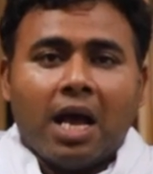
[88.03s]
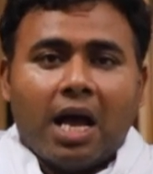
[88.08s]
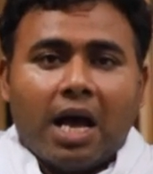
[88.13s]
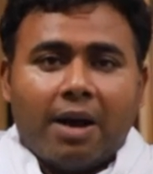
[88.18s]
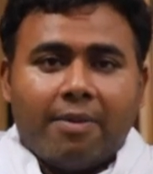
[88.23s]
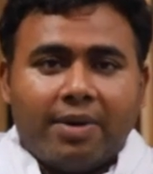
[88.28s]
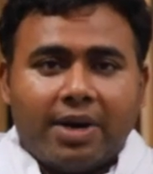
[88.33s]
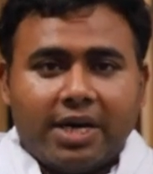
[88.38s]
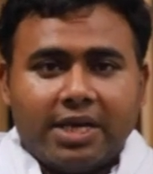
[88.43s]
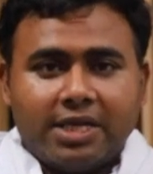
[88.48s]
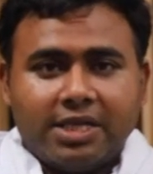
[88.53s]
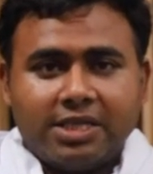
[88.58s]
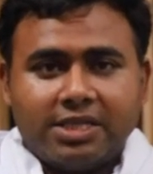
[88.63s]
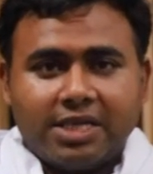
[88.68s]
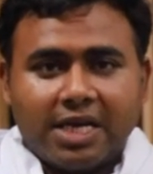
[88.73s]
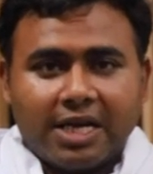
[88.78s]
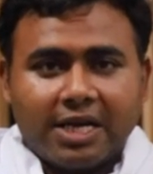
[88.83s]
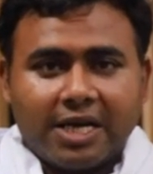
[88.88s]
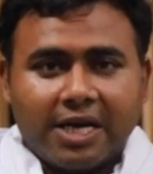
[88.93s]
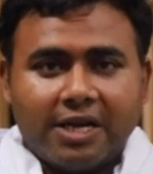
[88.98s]
हम इस
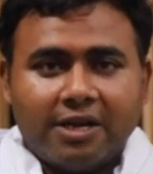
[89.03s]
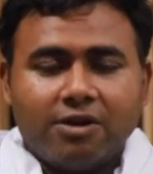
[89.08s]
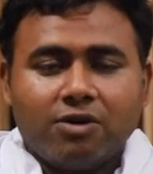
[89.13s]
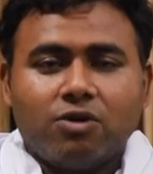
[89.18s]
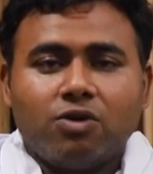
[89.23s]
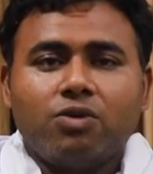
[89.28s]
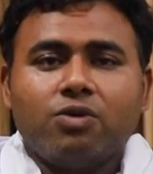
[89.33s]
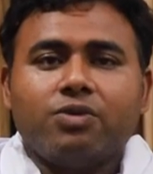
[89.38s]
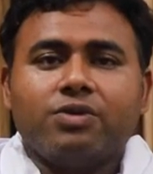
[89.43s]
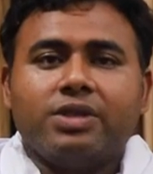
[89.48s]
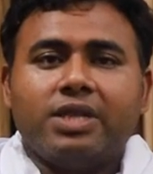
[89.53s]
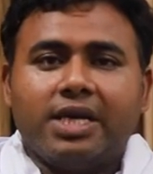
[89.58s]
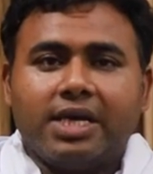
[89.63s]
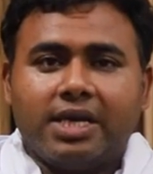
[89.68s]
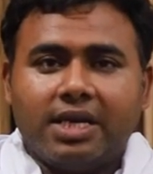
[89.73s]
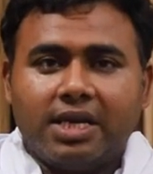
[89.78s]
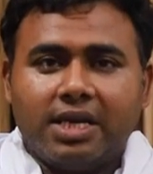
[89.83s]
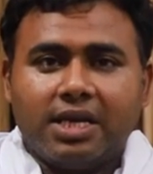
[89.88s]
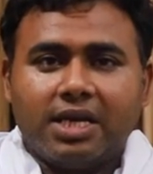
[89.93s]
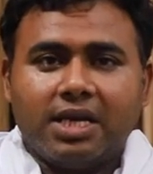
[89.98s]
जानकारी को
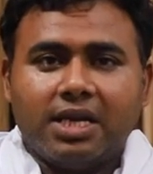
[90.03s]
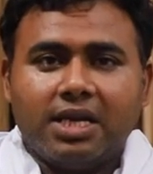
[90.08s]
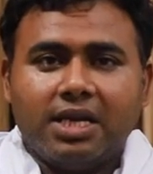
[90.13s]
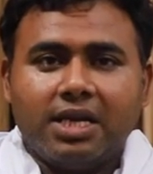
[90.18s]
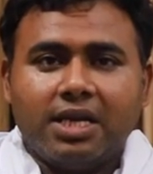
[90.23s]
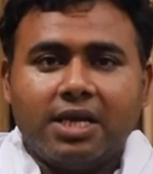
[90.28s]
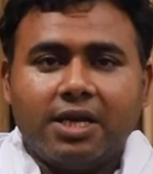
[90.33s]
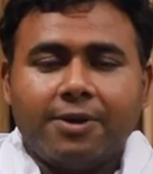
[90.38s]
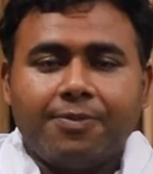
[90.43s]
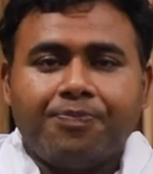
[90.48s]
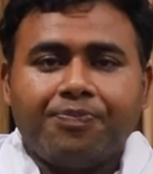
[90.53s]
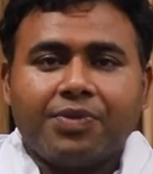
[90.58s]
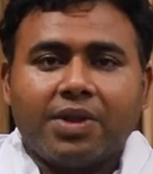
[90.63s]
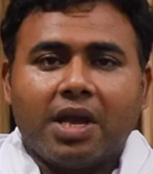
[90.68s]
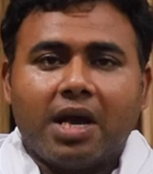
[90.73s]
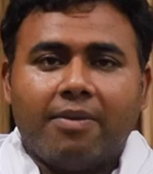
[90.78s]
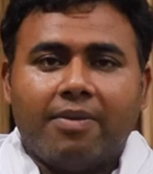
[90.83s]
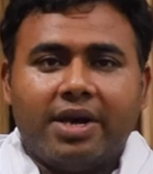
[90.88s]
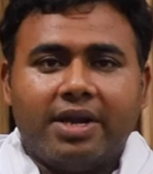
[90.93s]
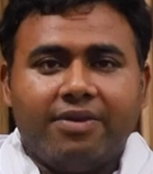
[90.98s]
देखने के लिए
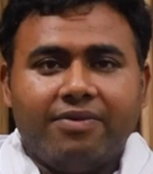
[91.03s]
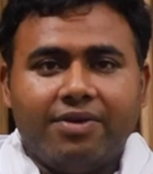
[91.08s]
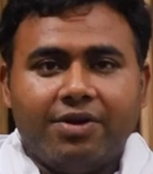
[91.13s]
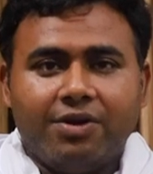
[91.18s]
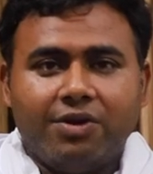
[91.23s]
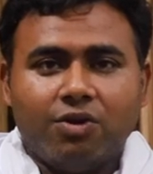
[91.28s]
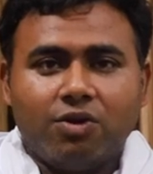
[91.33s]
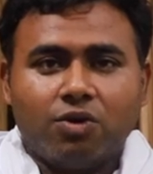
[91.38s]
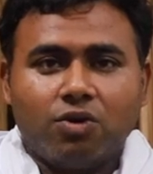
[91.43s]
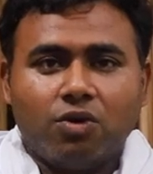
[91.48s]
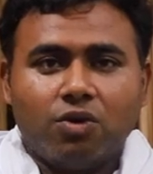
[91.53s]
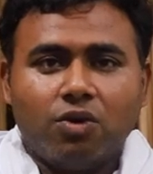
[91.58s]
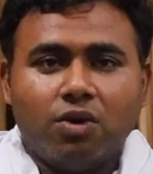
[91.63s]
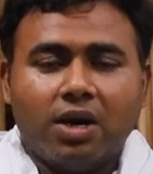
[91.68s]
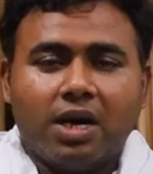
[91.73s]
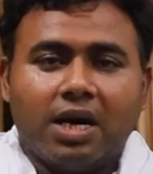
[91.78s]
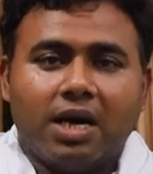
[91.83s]
हमारे वीडियो को